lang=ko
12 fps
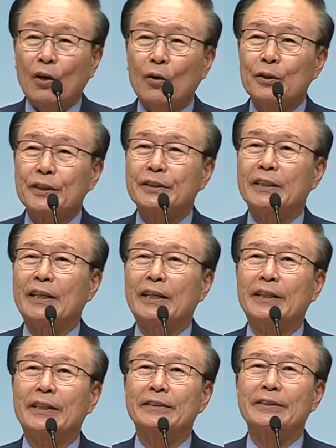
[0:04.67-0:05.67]
오늘
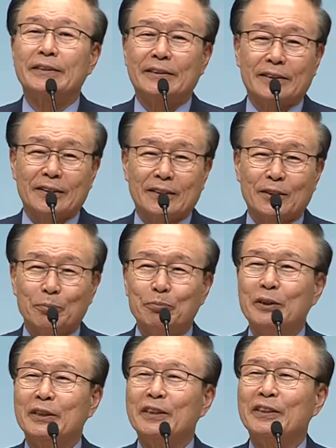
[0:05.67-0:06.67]
시간에는
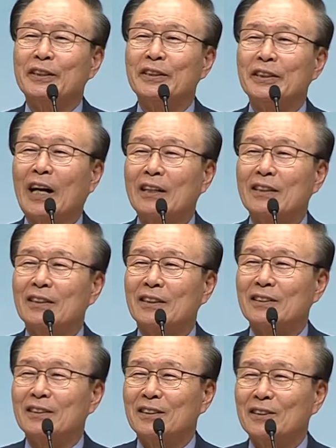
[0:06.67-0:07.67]
먼저 신나는 것
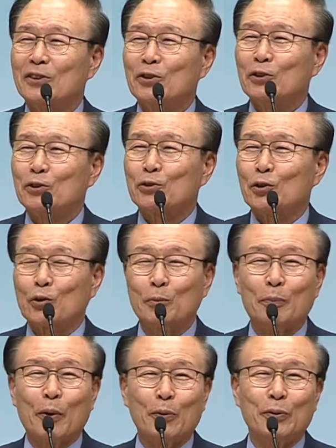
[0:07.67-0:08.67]
조금
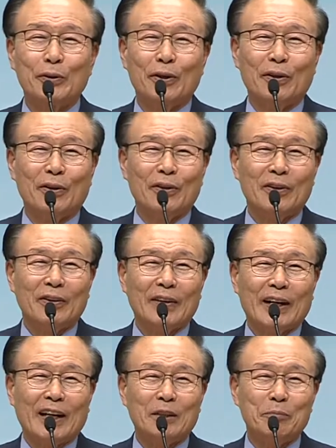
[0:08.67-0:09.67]
보고요.
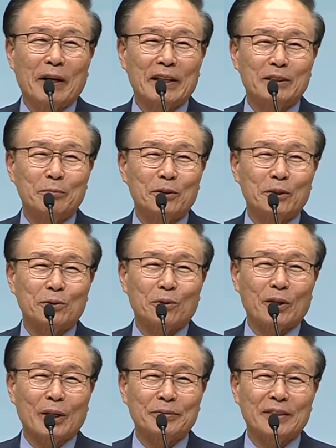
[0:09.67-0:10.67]
하나님 말씀
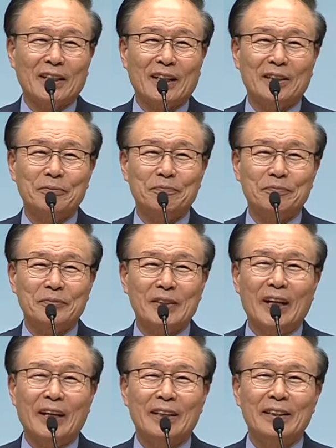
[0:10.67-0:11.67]
듣도록 합시다. 예.